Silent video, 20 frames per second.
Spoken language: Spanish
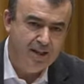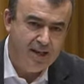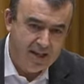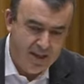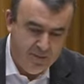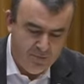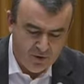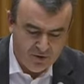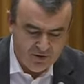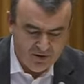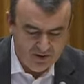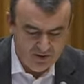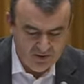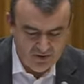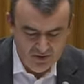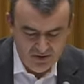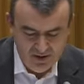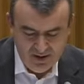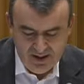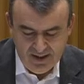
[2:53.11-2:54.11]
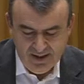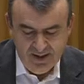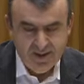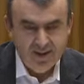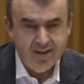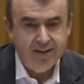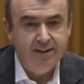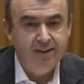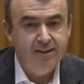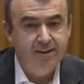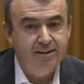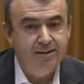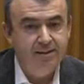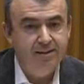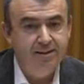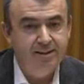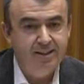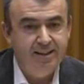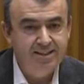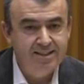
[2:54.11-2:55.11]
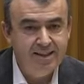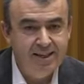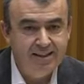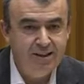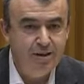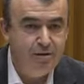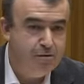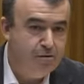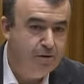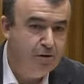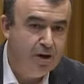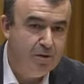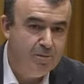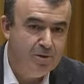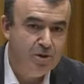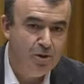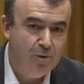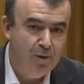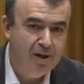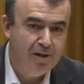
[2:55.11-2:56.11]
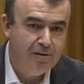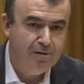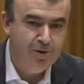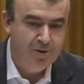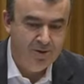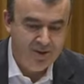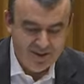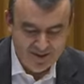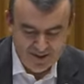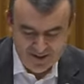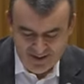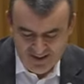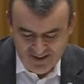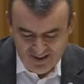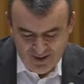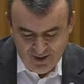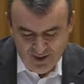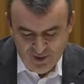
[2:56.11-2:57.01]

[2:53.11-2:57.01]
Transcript: Y aquí, por cierto, en esa atención a mis obligaciones